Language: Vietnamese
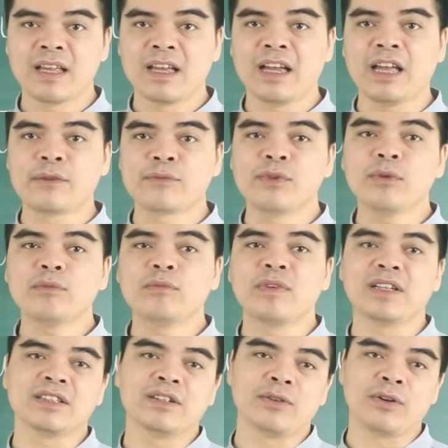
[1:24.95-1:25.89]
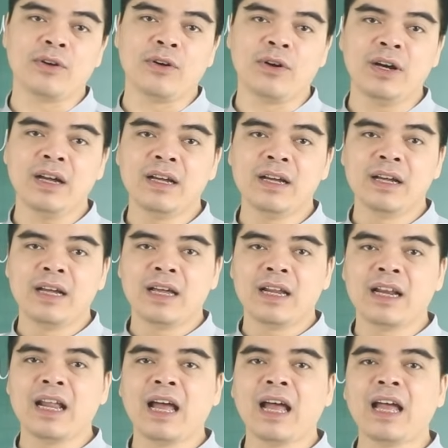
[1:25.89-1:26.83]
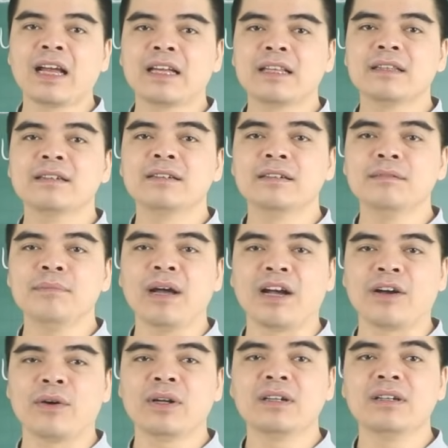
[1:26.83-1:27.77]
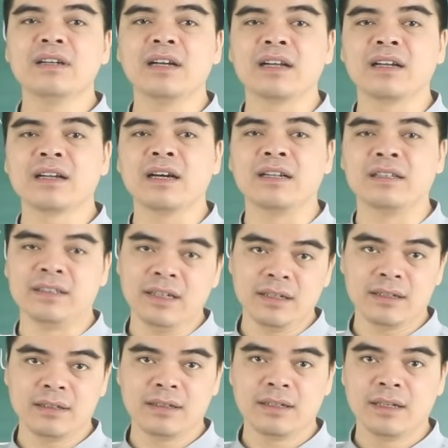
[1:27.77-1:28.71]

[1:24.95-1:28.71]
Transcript: Hạnh phúc và giàu có là hai cái thứ mà con người cần nhất.